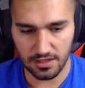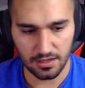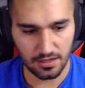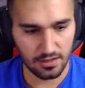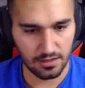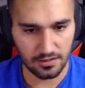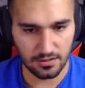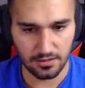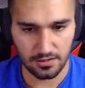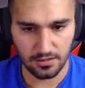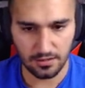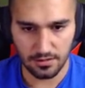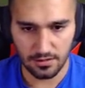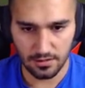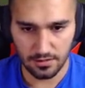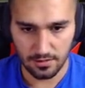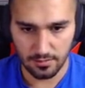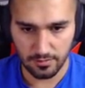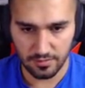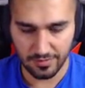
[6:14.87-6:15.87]
يلا
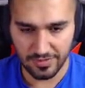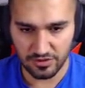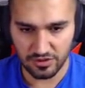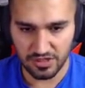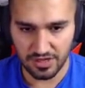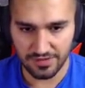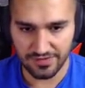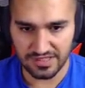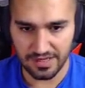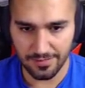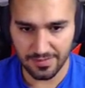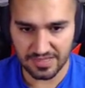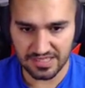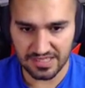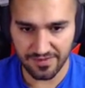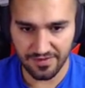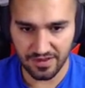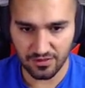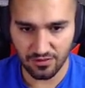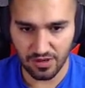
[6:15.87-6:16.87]
ما انتم شايفين شباب
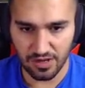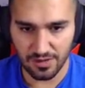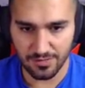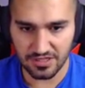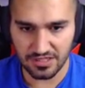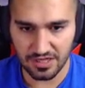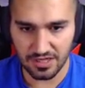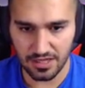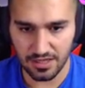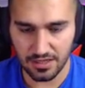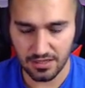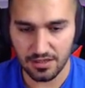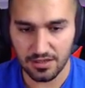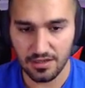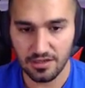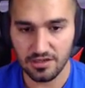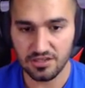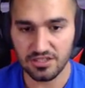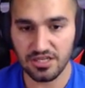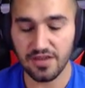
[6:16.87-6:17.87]
مسافات هون المشكله
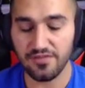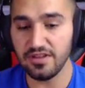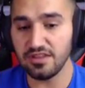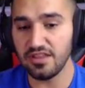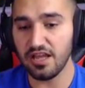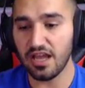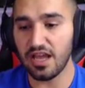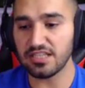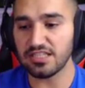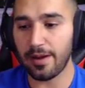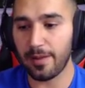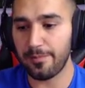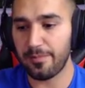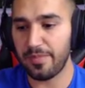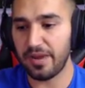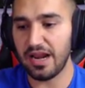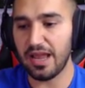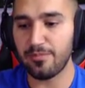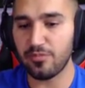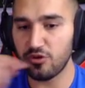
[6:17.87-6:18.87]
شايفين دقه شباب
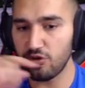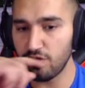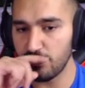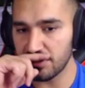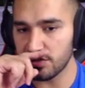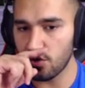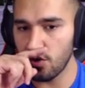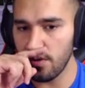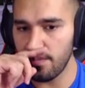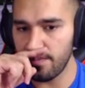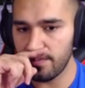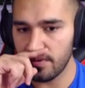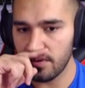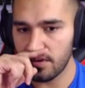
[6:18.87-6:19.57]
بلعب بدون سكوب